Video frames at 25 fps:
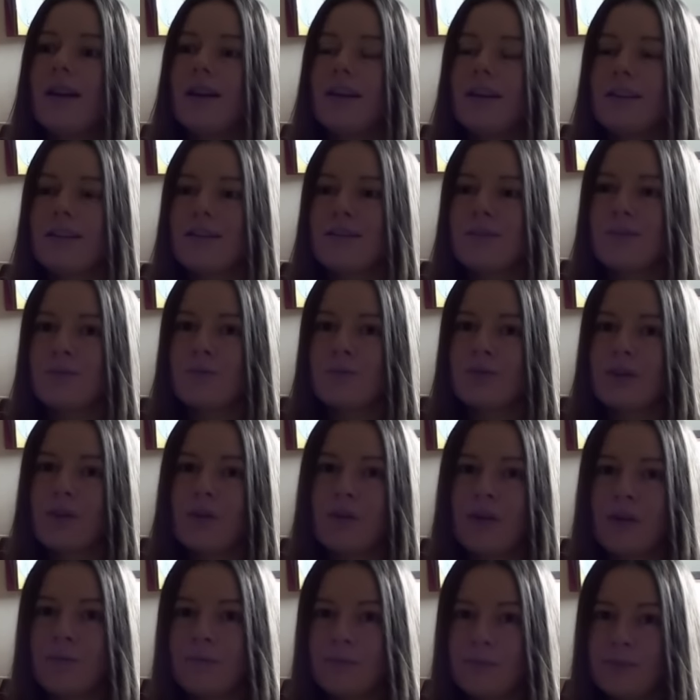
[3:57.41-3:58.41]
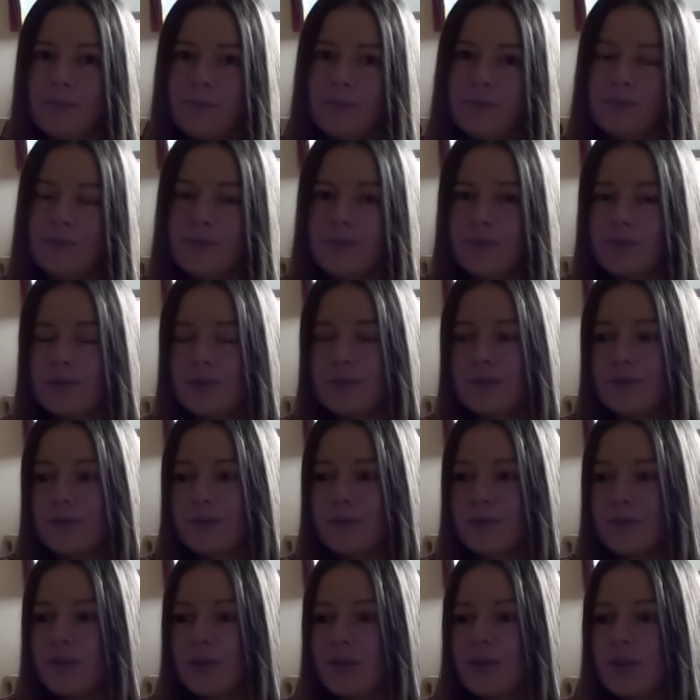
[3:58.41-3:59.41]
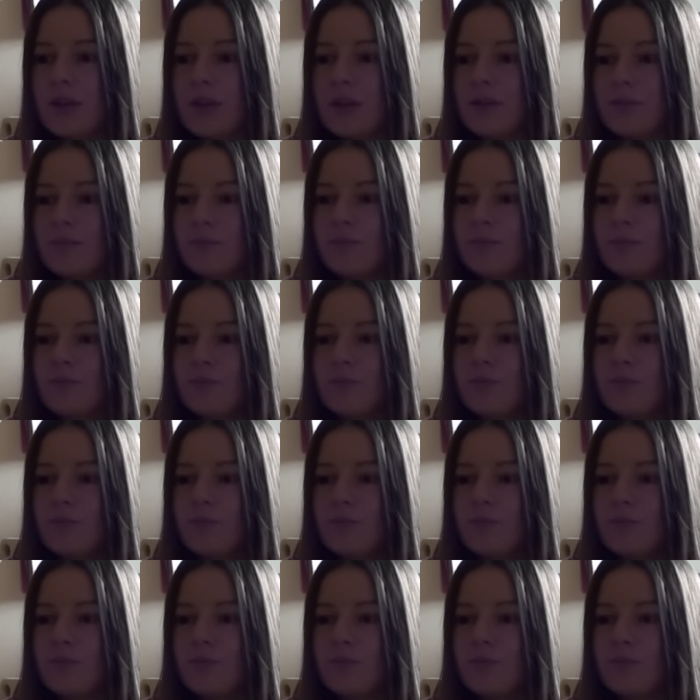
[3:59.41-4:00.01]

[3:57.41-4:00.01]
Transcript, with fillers: ale słyszałam w, w kinie